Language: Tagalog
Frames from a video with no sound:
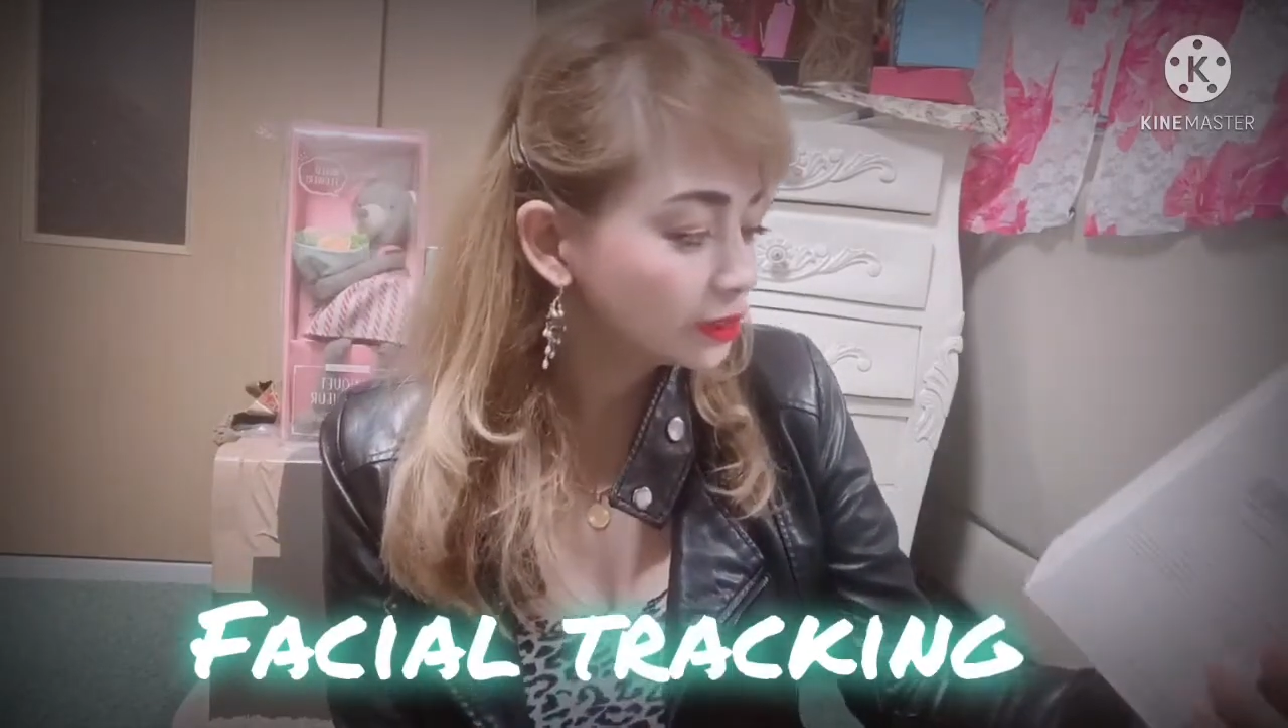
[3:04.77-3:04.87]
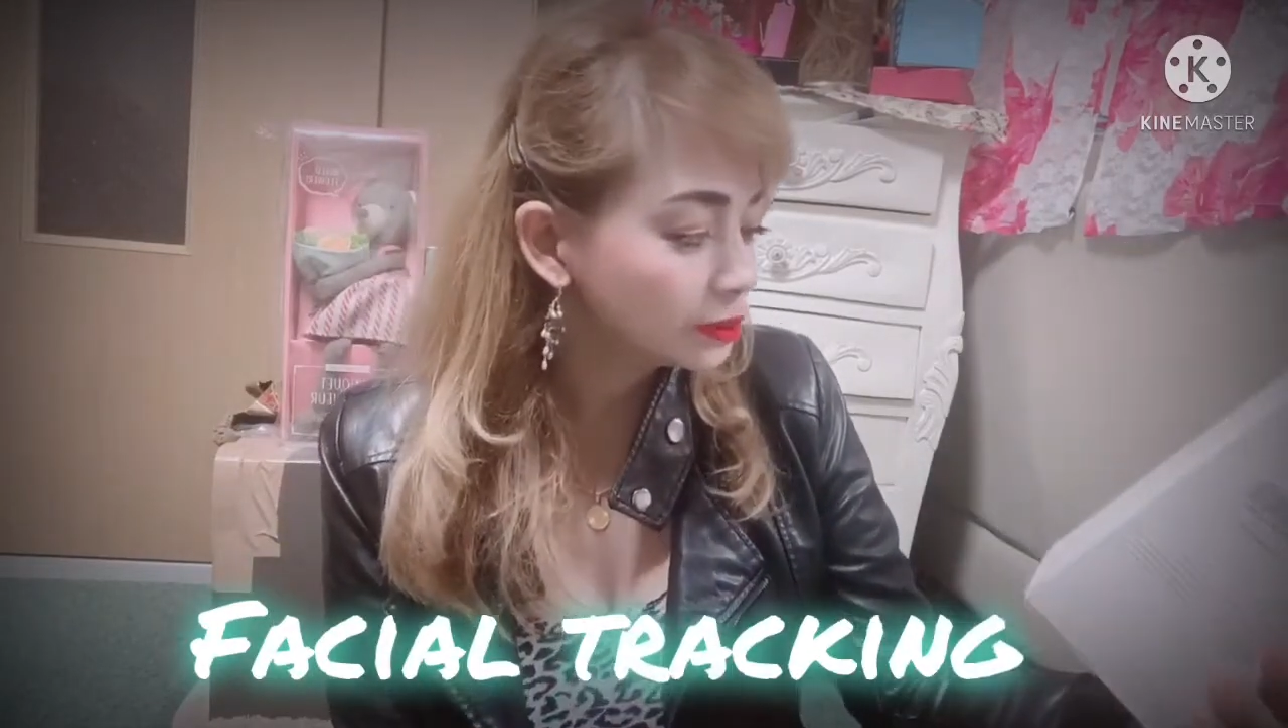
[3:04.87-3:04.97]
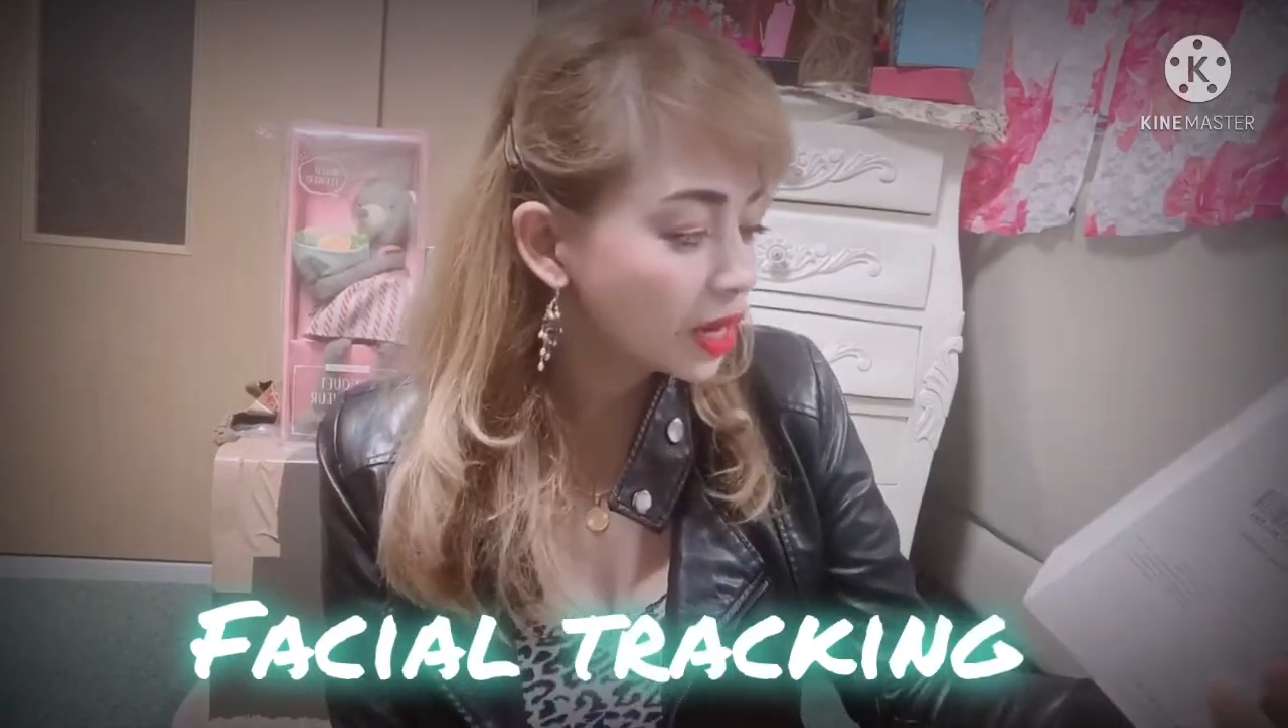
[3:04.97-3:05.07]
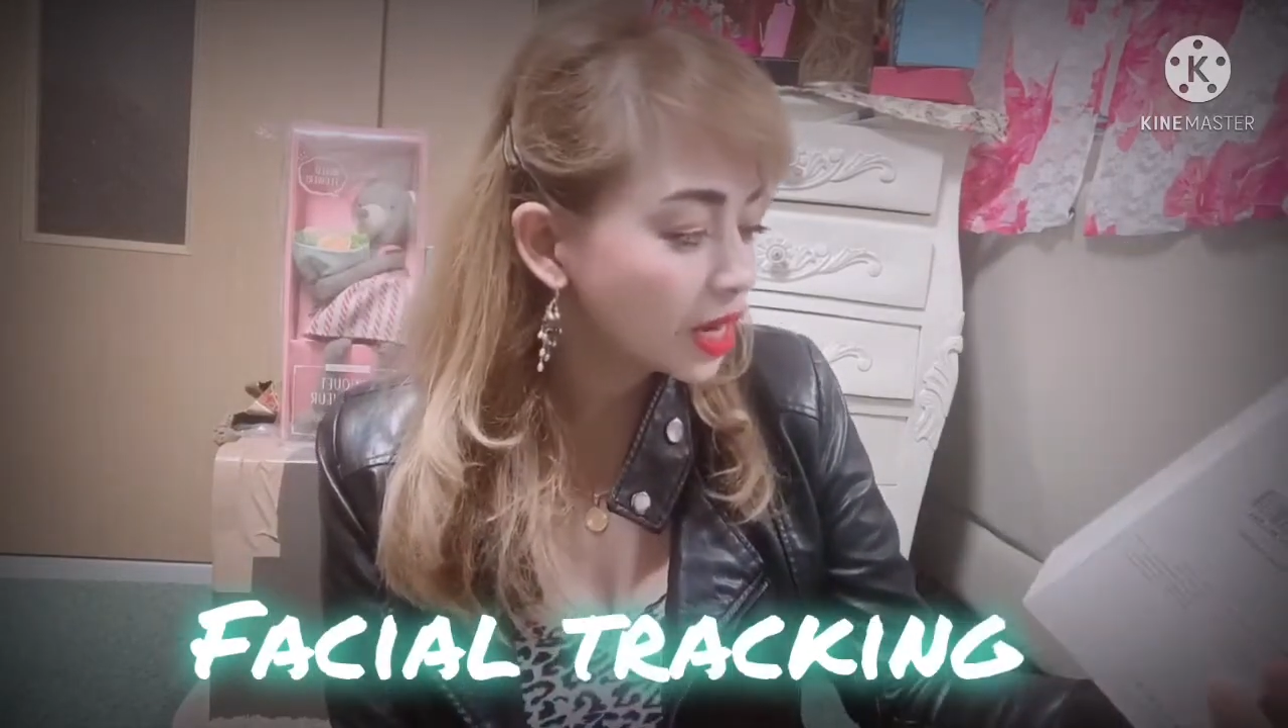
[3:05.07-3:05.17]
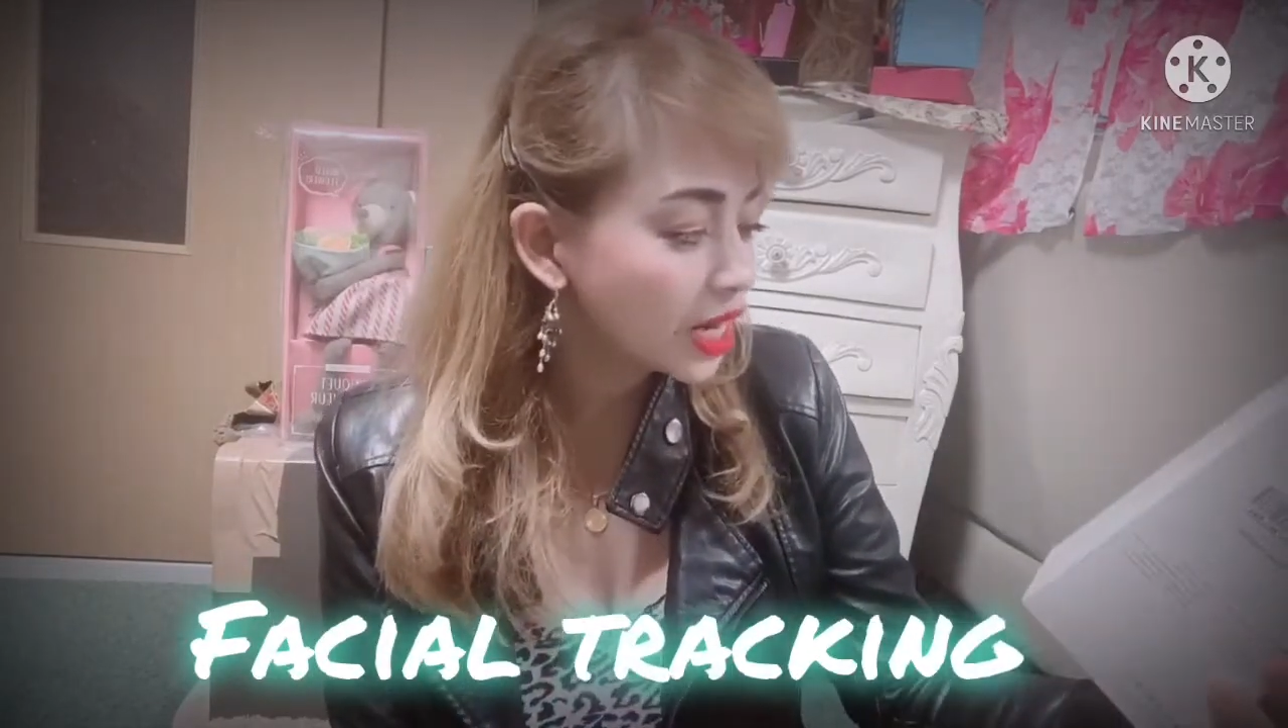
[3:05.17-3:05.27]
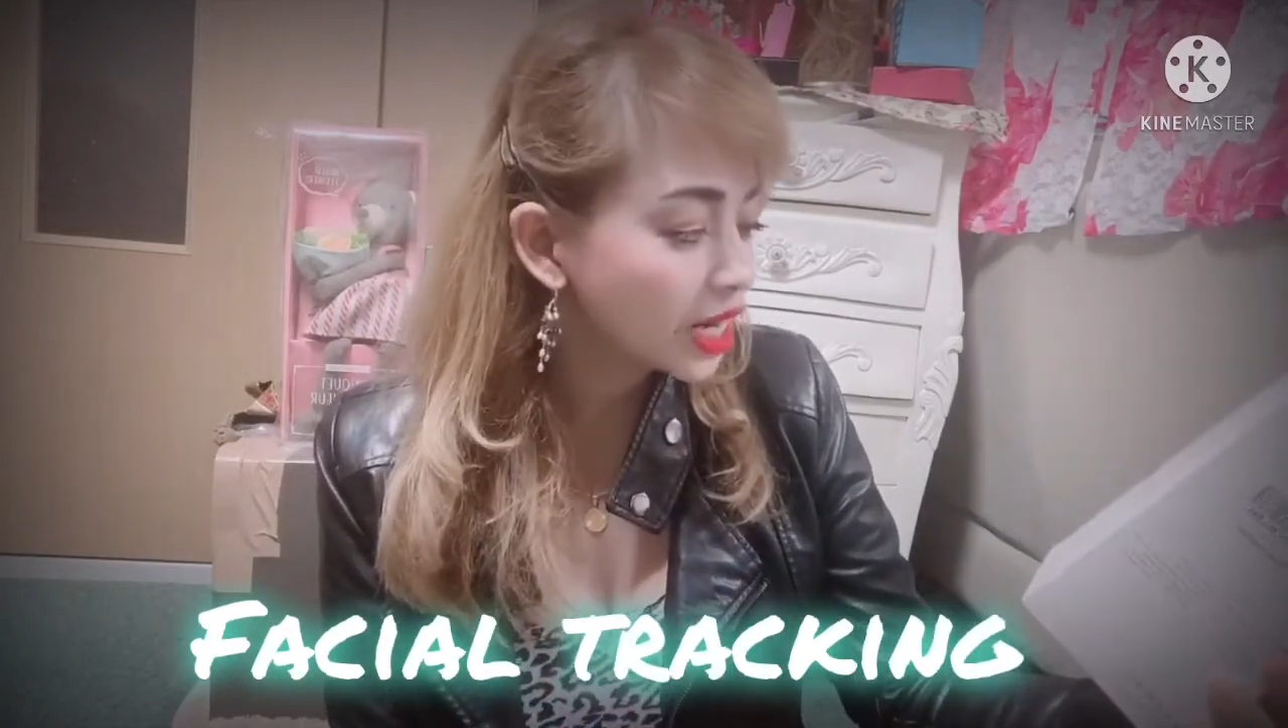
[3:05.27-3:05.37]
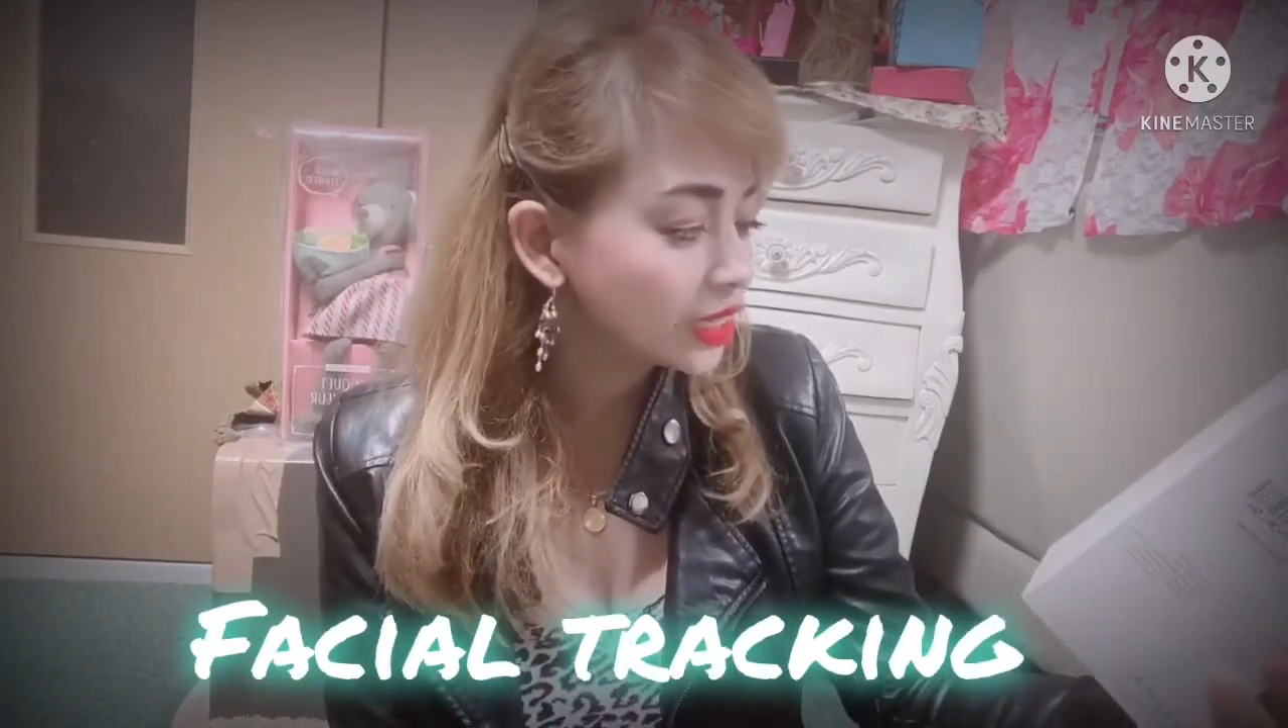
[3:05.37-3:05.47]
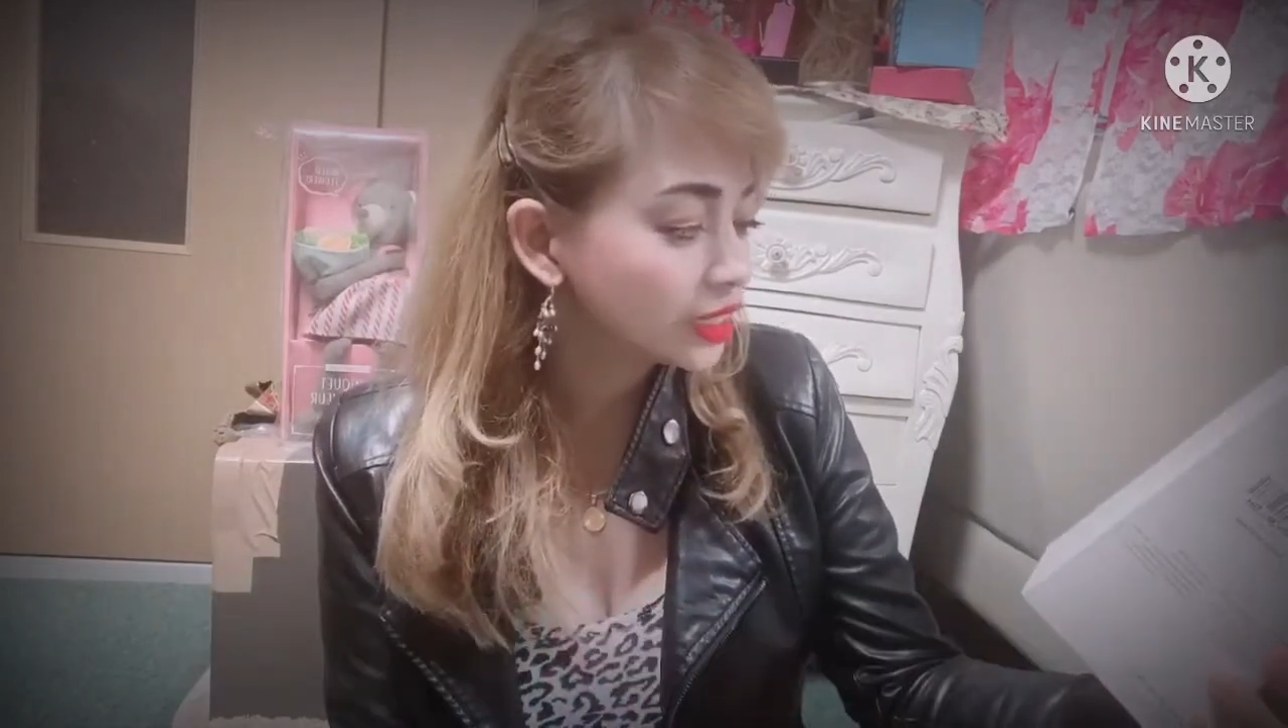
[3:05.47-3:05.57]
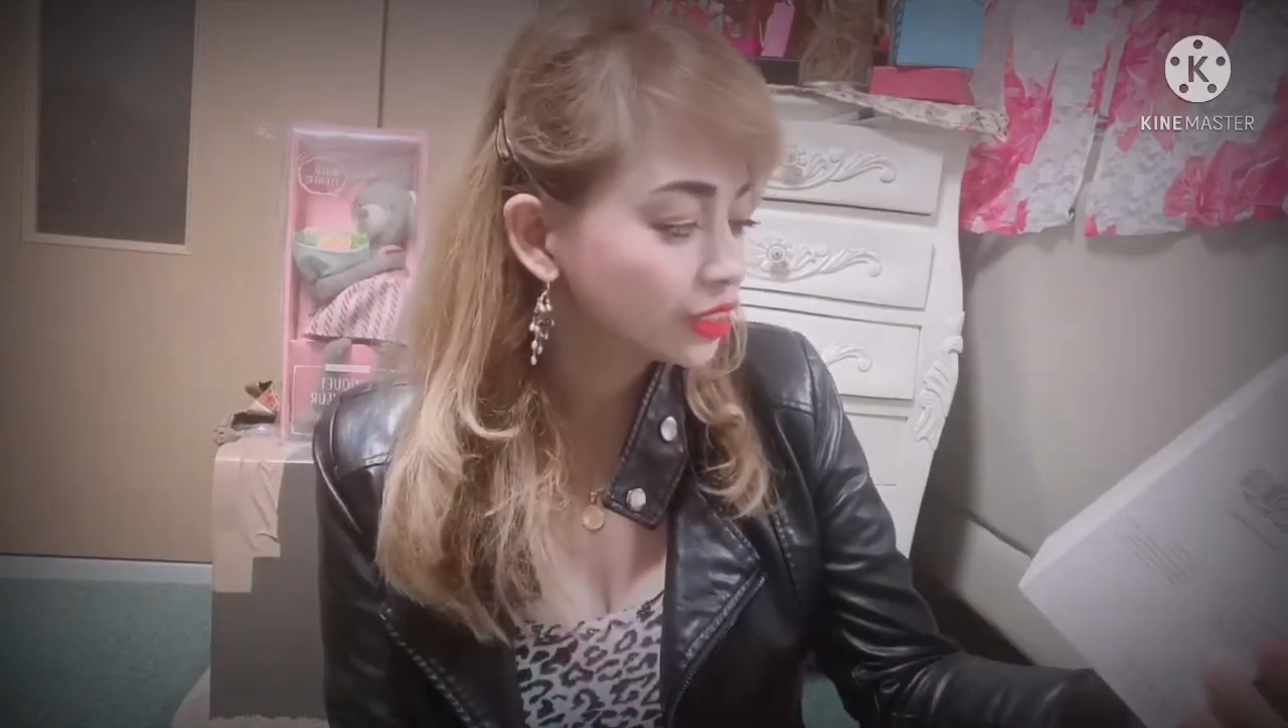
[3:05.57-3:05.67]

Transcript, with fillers: smart